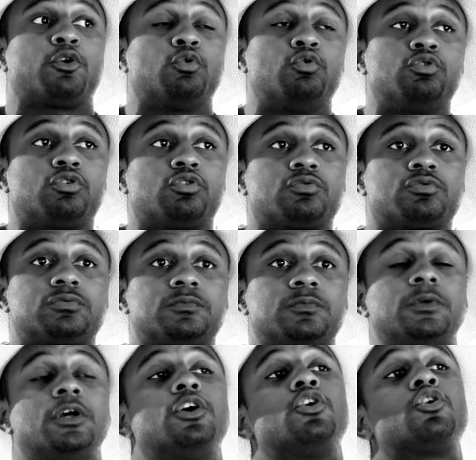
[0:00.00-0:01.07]
por un
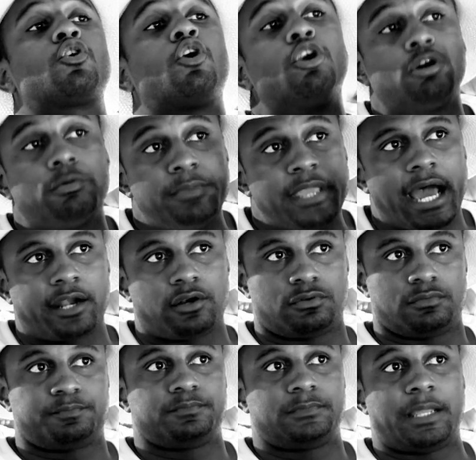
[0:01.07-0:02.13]

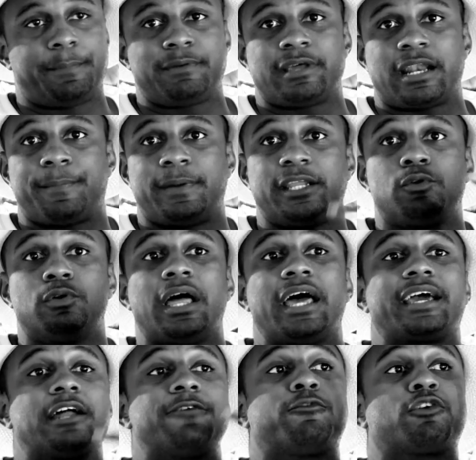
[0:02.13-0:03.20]
colombiano. La primera
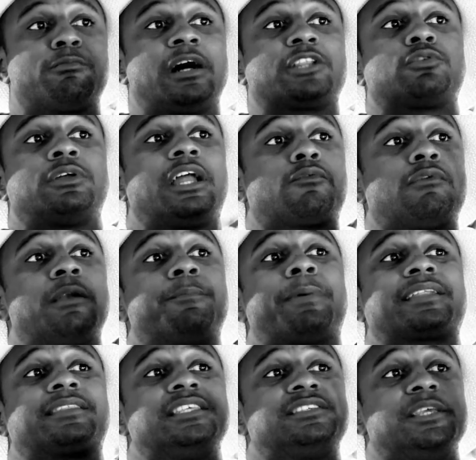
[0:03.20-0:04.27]
película de gran formato en la cual
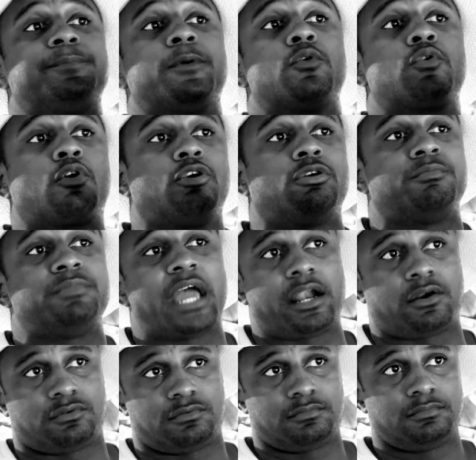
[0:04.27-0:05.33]
participó un
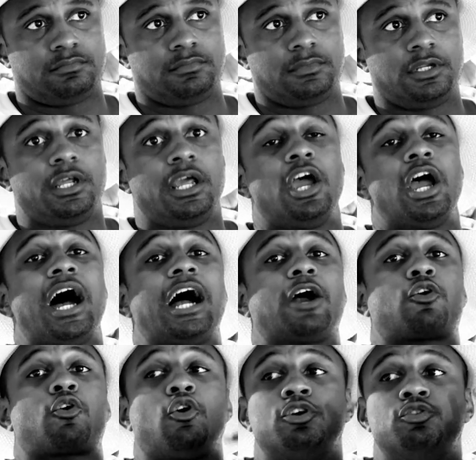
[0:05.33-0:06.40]
colombiano.
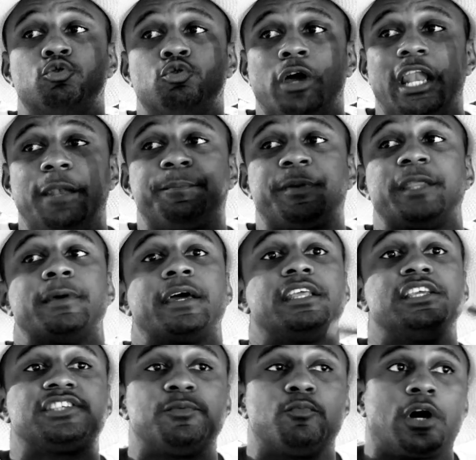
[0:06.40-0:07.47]
el
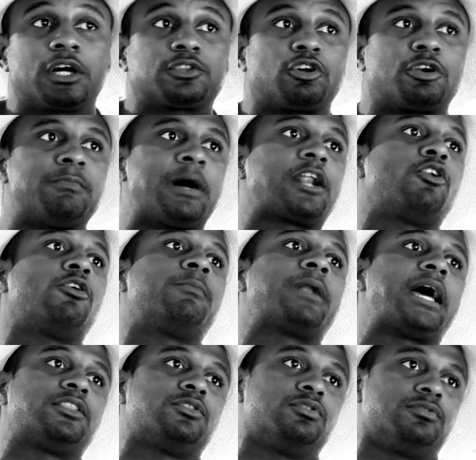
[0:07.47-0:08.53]
primerísimo actor Marlon
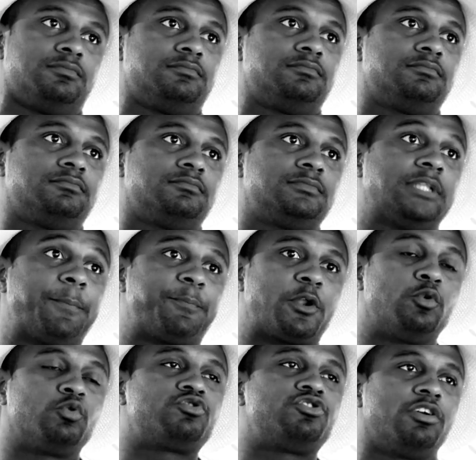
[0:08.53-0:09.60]
Brando. Una
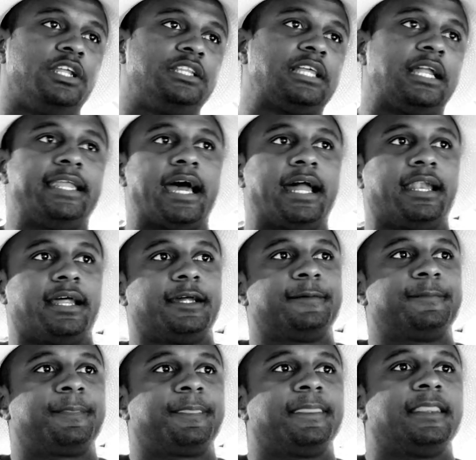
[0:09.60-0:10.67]
producción italiana.
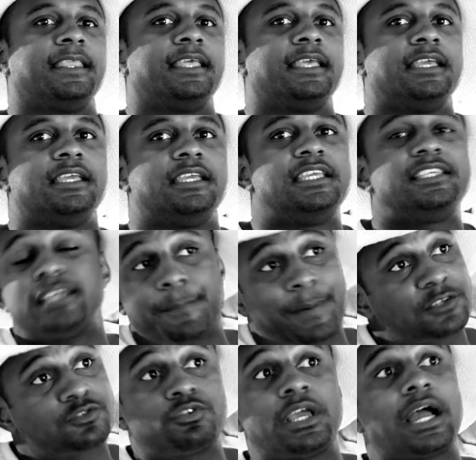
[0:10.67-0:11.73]
Y se
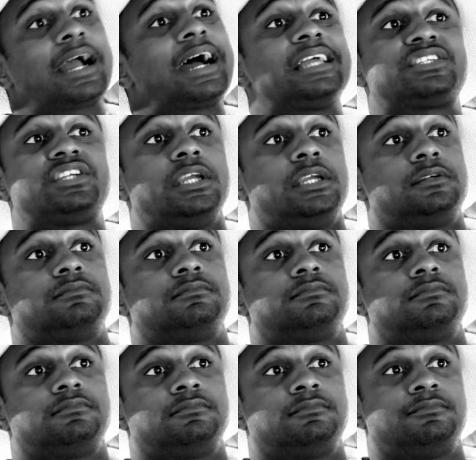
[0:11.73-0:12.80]
pasó de agache.
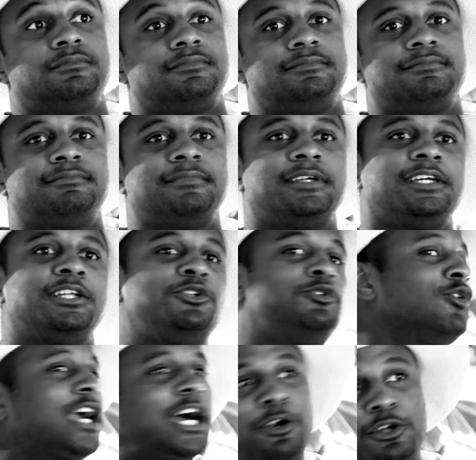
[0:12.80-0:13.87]

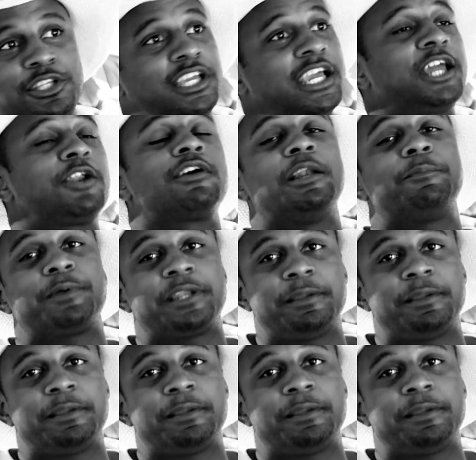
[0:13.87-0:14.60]
Nunca nos dijeron el